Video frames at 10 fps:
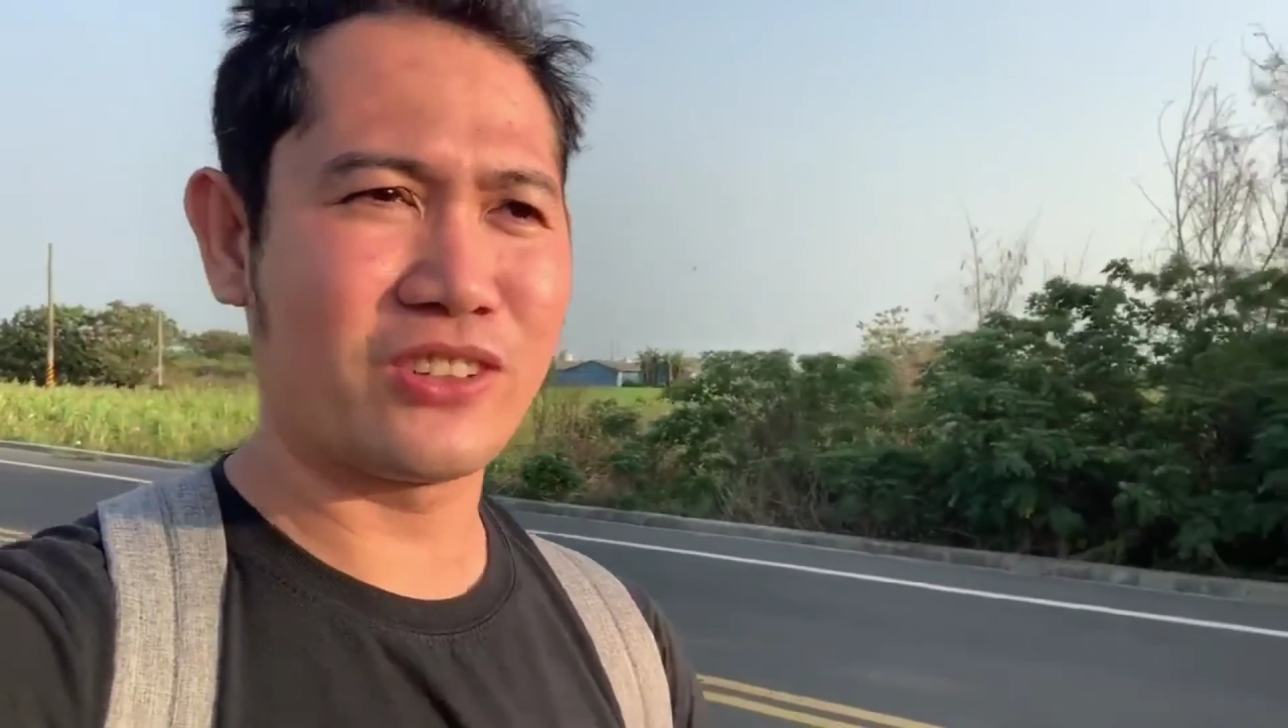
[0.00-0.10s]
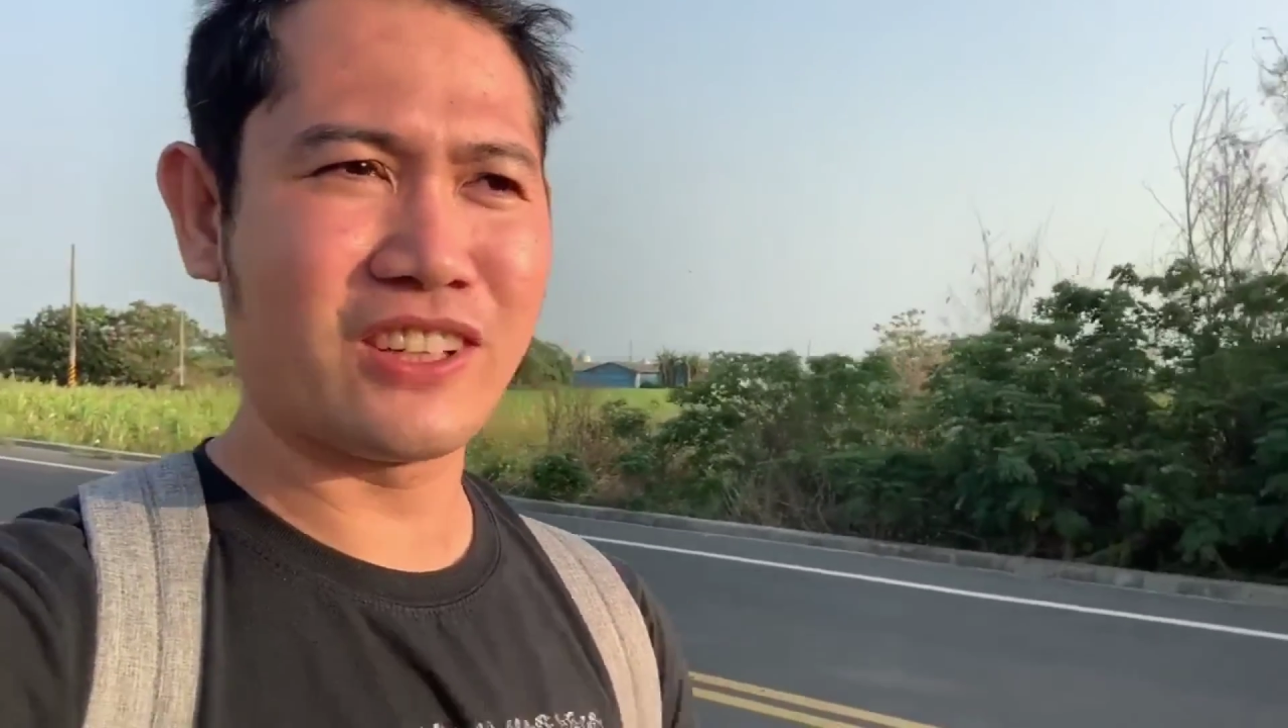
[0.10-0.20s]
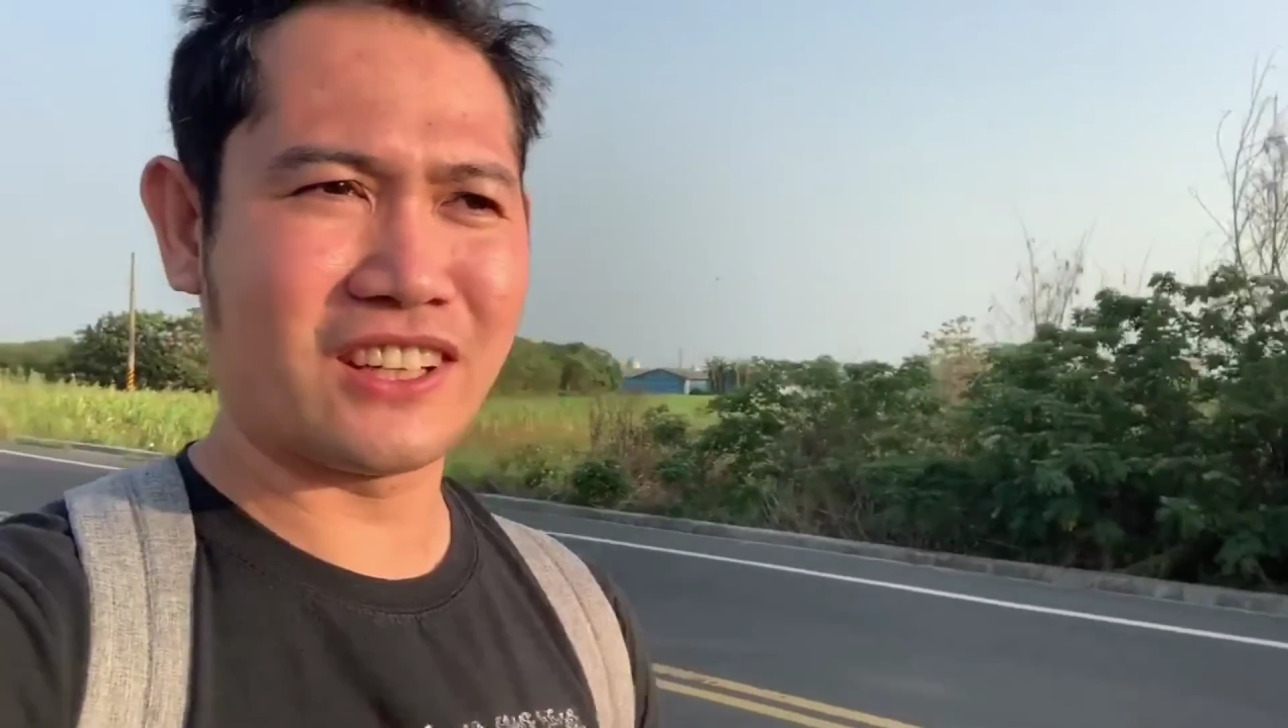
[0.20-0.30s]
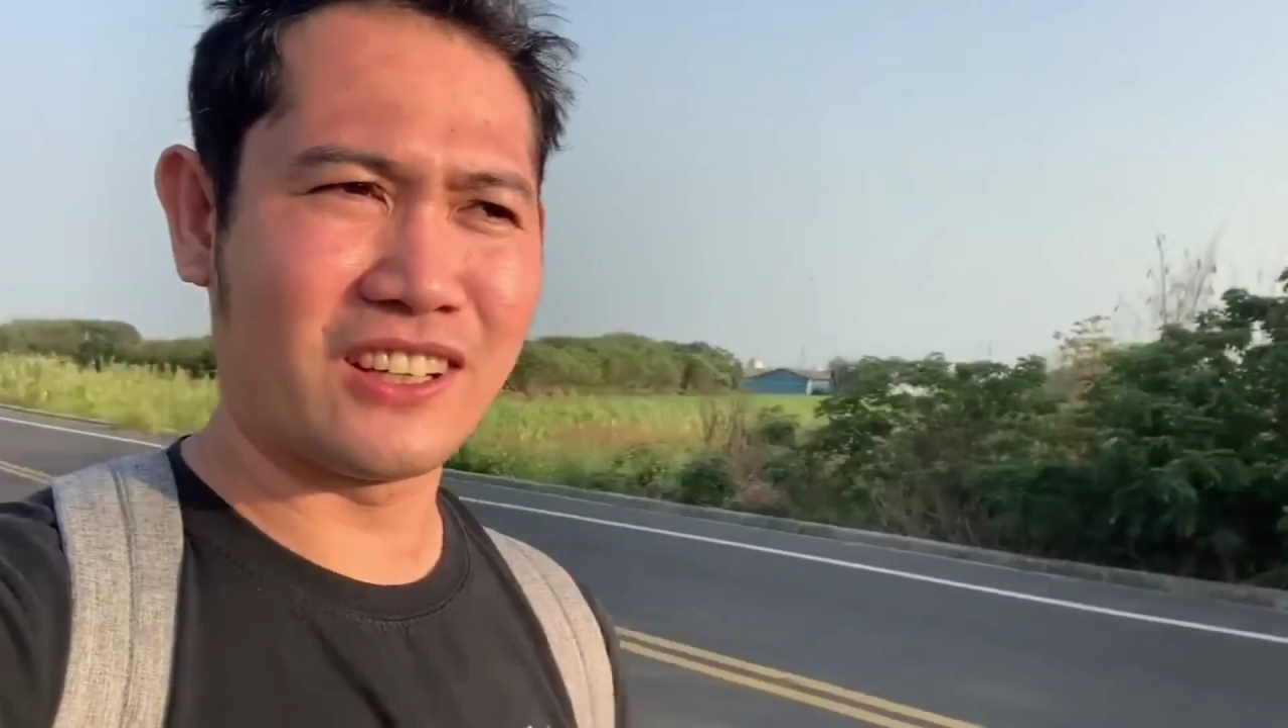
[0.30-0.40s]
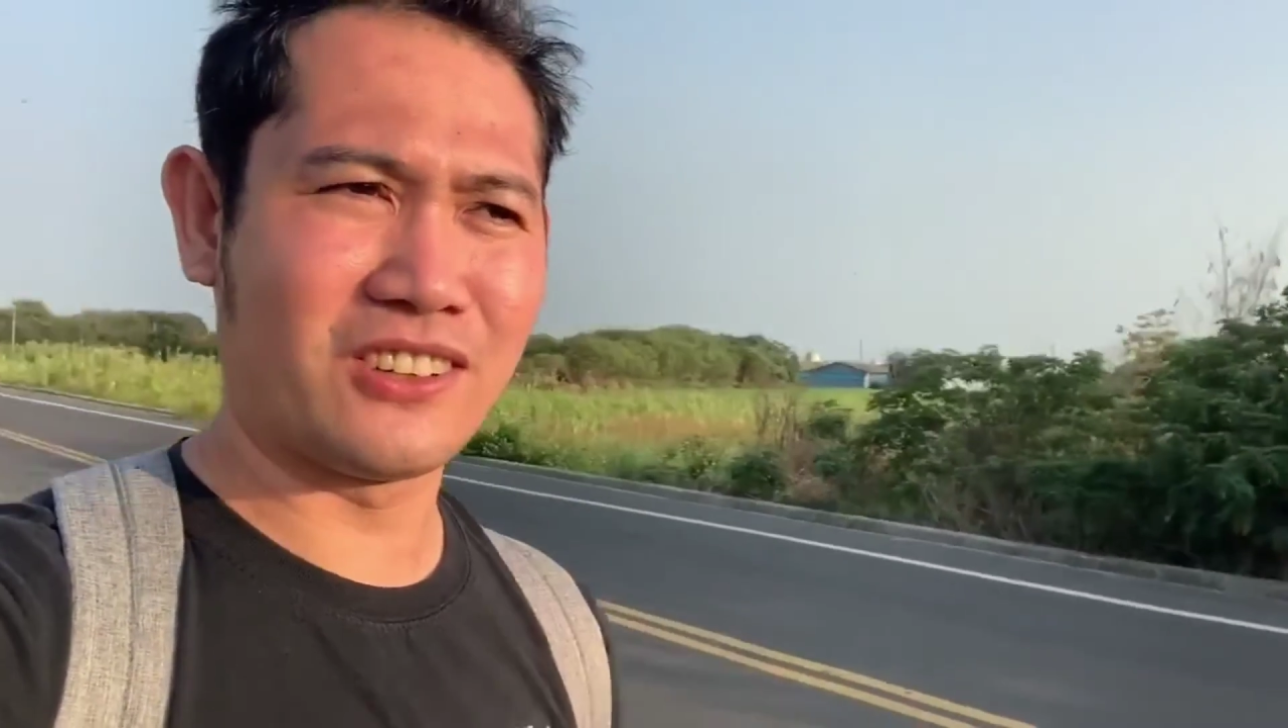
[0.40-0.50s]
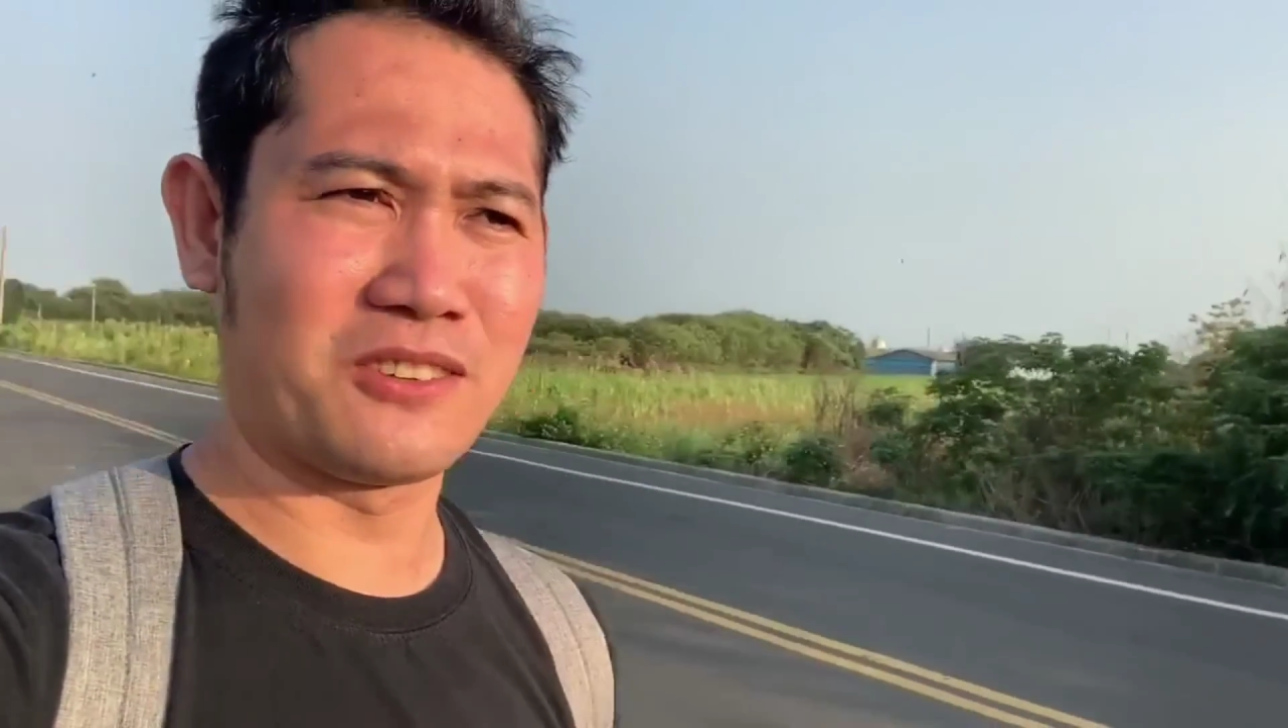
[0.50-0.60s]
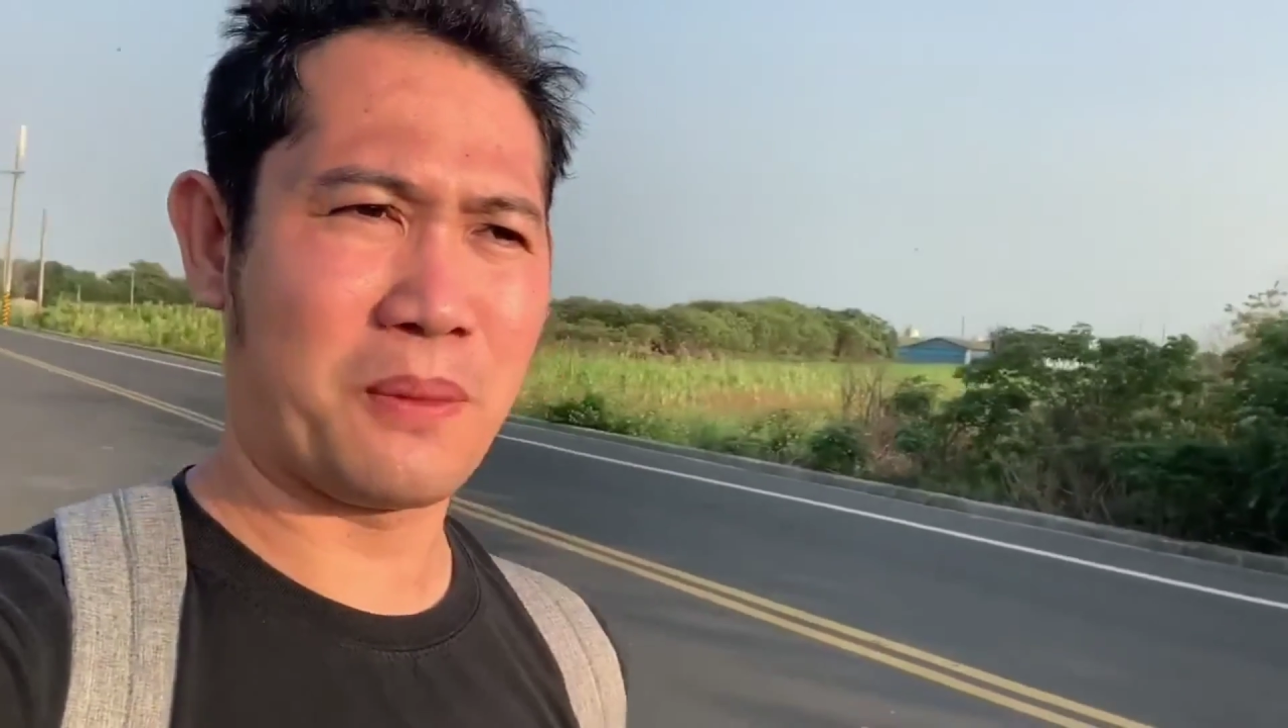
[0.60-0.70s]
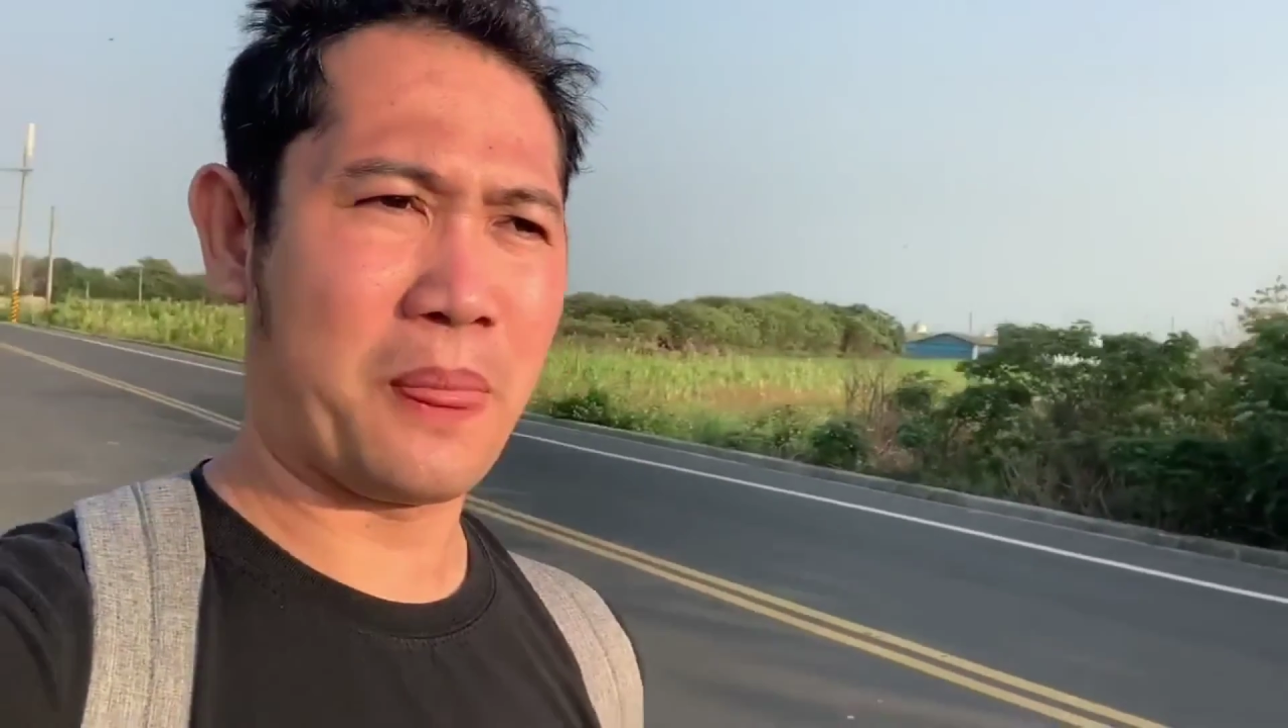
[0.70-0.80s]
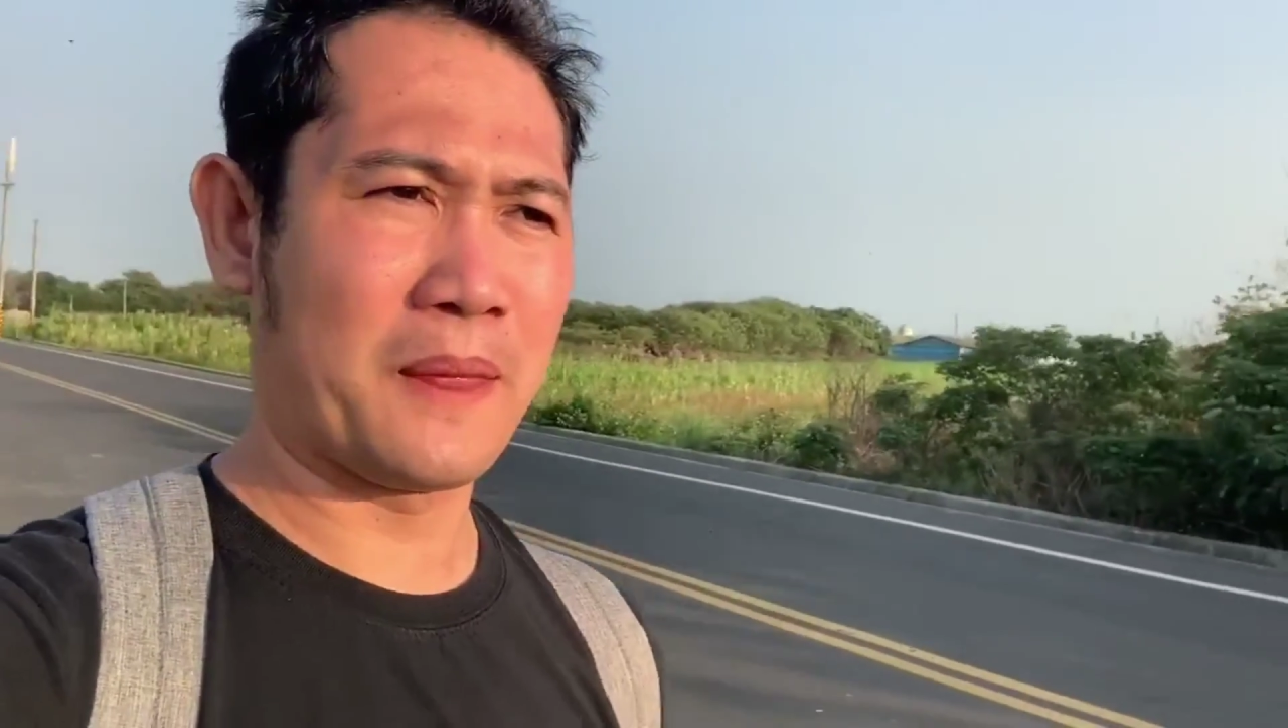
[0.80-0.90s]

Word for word: ko na ano